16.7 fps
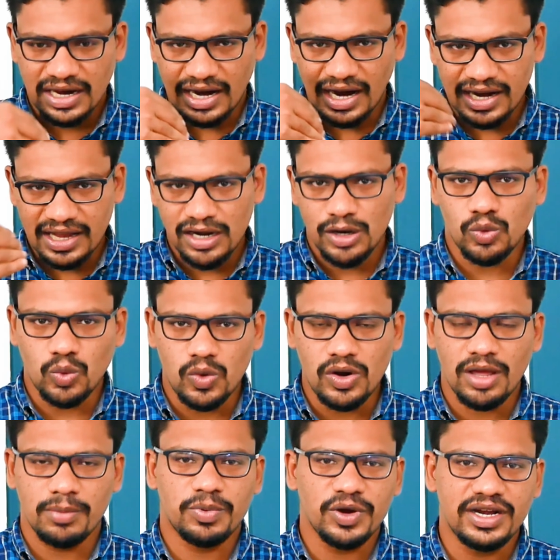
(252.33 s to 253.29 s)

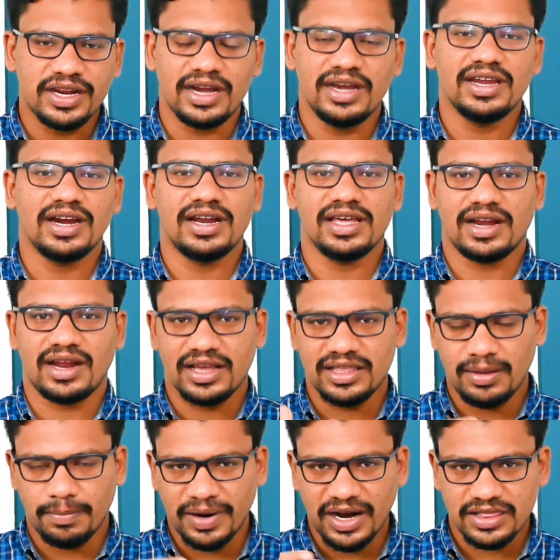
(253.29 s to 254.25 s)
கடலுக்குள்ளே போய் ட்ரைனிங் எடுக்கிறாங்க
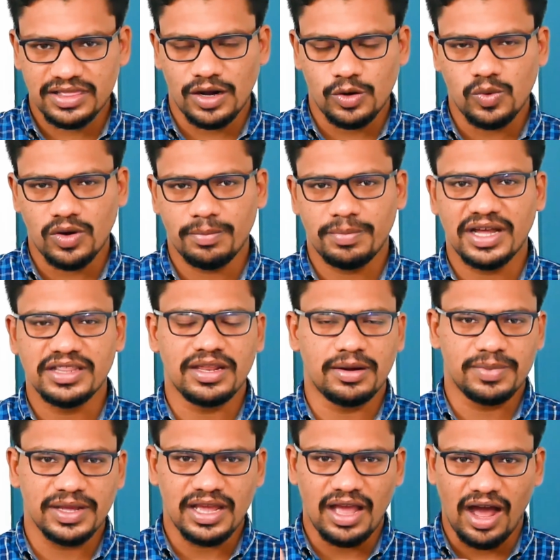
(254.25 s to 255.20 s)
இந்த படத்தில் கூட
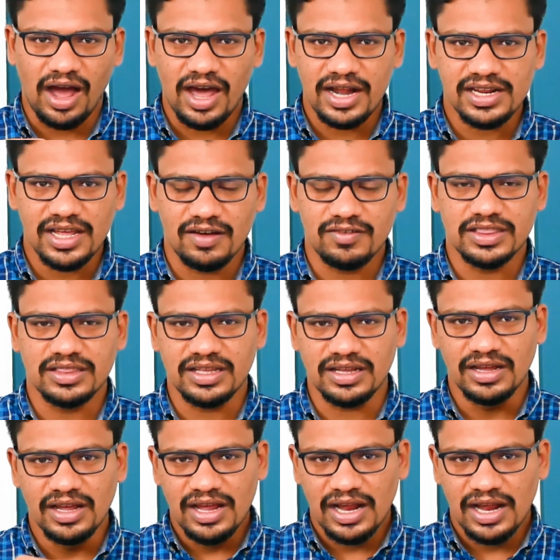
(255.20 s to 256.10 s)
பார்த்துருப்பீங்க ஆர்யா வந்து